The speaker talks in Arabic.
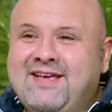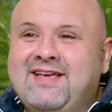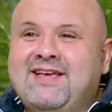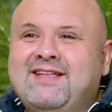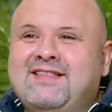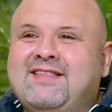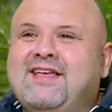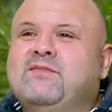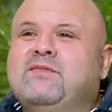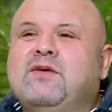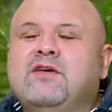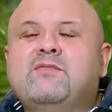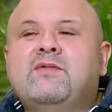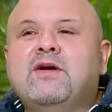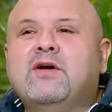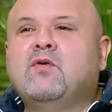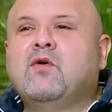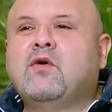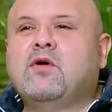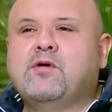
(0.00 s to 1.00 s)
آه. طيب
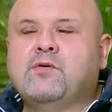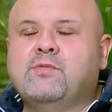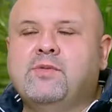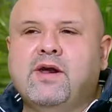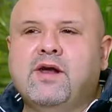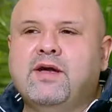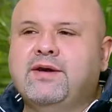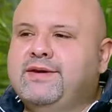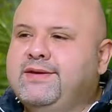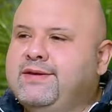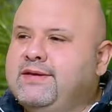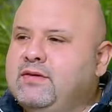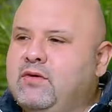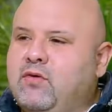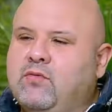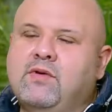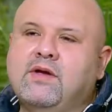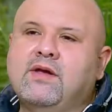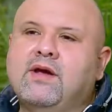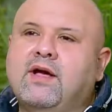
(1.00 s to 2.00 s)
الايرباج هو عباره عن ايه
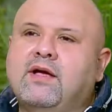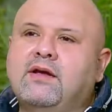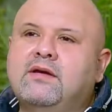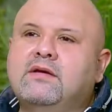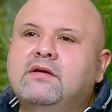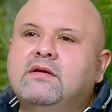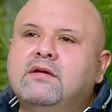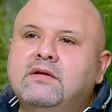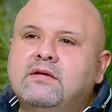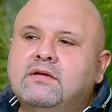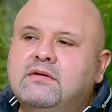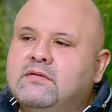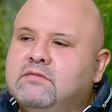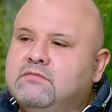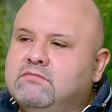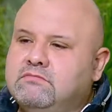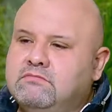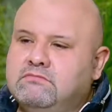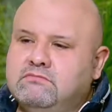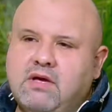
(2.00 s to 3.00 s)
عباره عن آه،
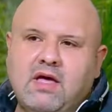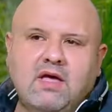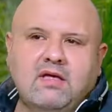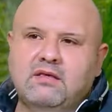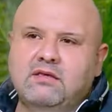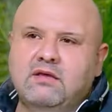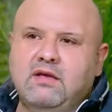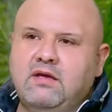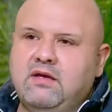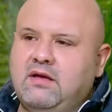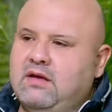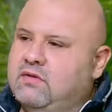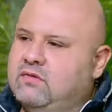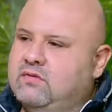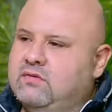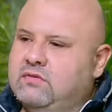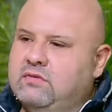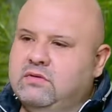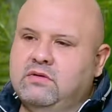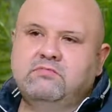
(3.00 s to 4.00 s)
مخده
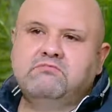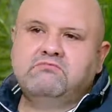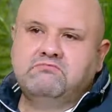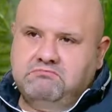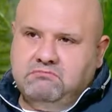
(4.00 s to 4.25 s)
او آه،